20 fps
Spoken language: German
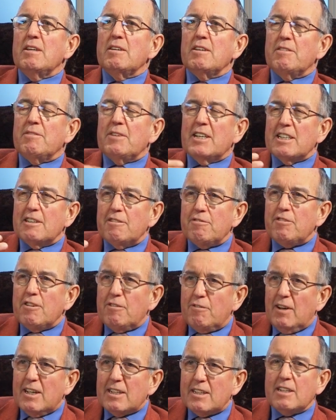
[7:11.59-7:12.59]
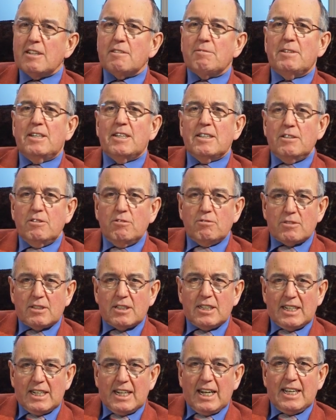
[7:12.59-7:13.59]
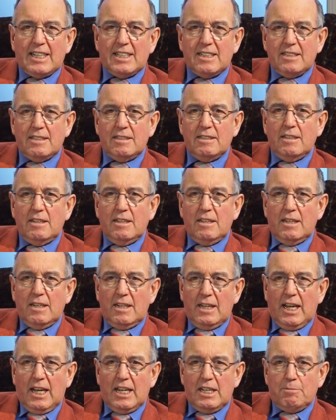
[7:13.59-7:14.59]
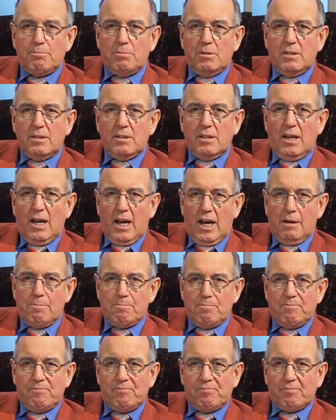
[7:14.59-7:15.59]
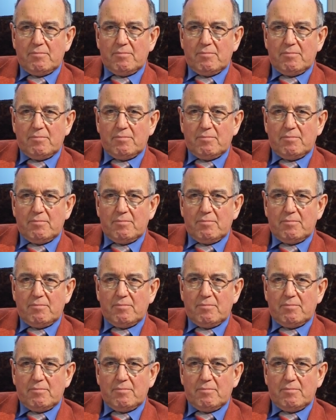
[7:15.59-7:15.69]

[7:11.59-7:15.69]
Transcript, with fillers: Wir werden verwandelt werden und den gleichen Leib haben haben.